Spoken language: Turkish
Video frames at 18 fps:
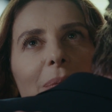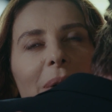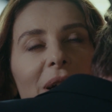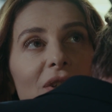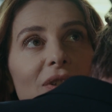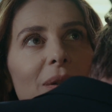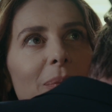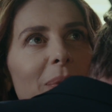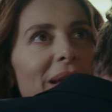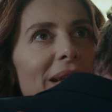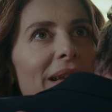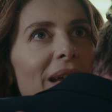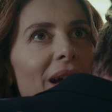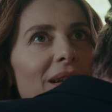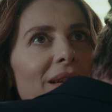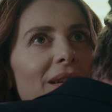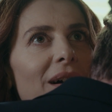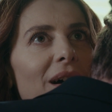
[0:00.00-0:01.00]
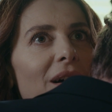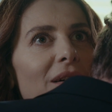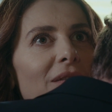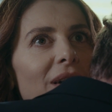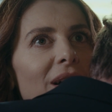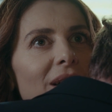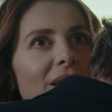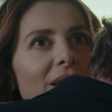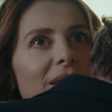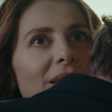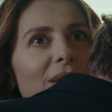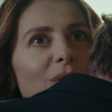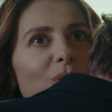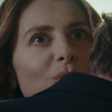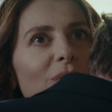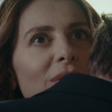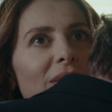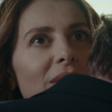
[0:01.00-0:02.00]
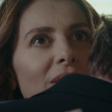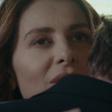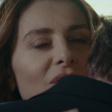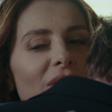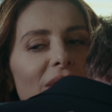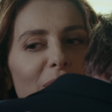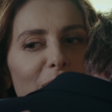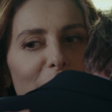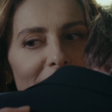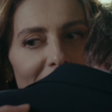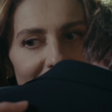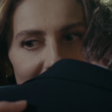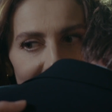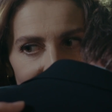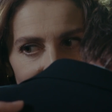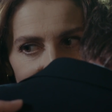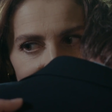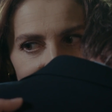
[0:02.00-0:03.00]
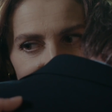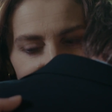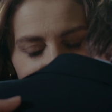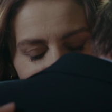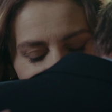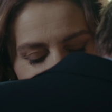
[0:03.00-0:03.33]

başka bir hediyen daha var. Onu alınca yanıma gelirsin.